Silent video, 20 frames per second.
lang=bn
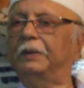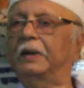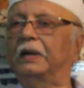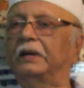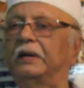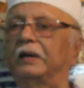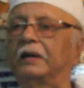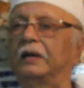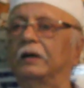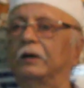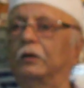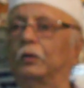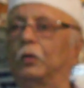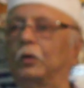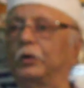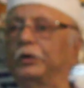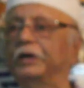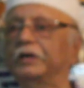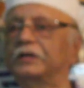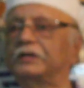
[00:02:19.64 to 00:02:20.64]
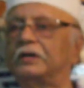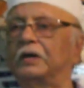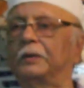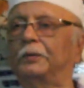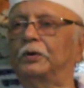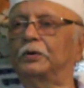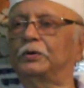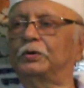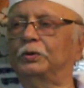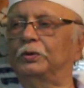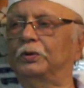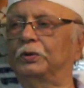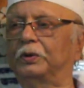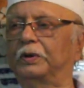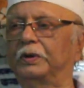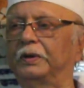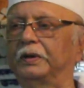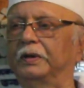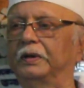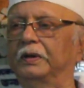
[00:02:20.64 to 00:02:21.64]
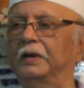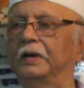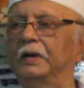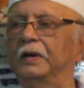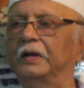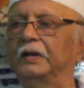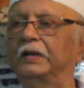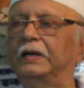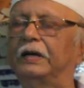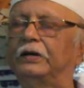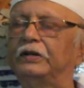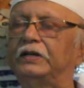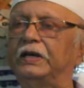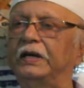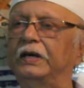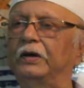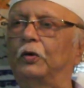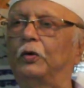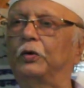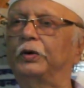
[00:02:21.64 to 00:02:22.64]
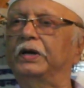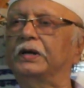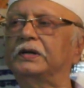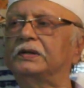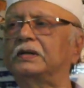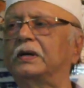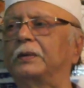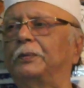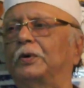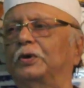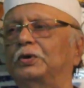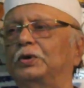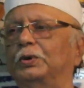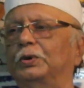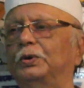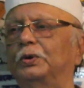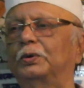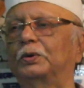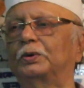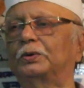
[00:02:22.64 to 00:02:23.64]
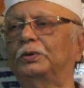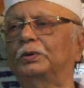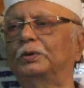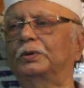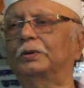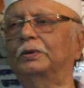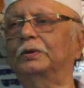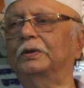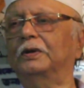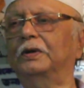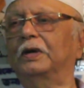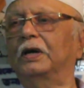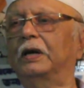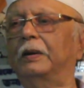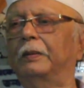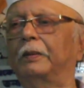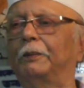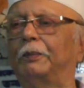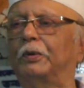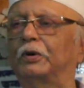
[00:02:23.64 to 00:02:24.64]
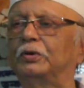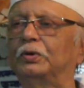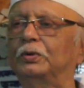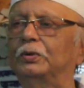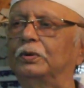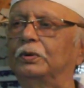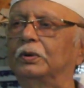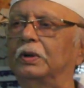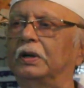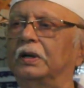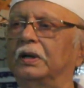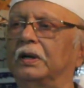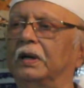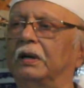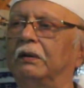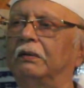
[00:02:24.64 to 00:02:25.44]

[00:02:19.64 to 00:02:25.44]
যে পেয়ারটাকে অডিয়েন্সরা পছন্দ করে দেখেন সেই অডিয়েন্সরা পছন্দ করতো এবং পছন্দ করার